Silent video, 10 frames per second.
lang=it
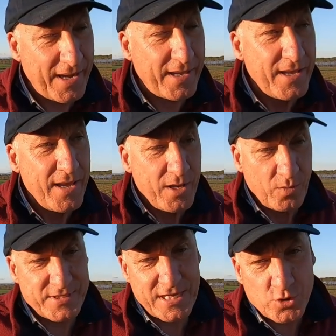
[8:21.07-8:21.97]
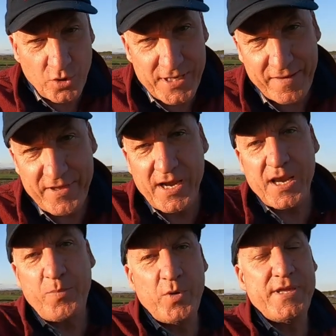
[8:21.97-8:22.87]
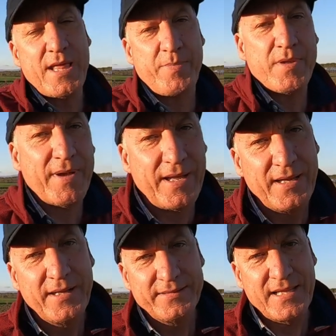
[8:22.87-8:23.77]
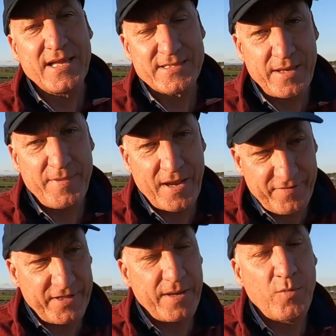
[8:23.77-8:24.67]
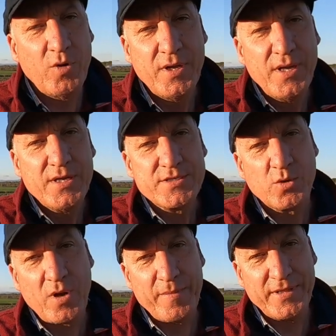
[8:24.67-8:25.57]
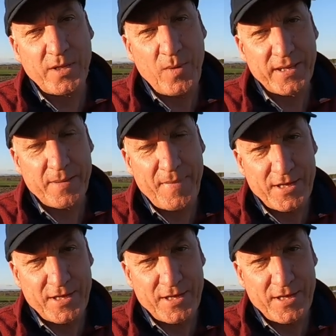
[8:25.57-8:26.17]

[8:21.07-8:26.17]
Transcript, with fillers: Bene, questa scolina viene ripulita prima della semina, vedremo sicuramente qualche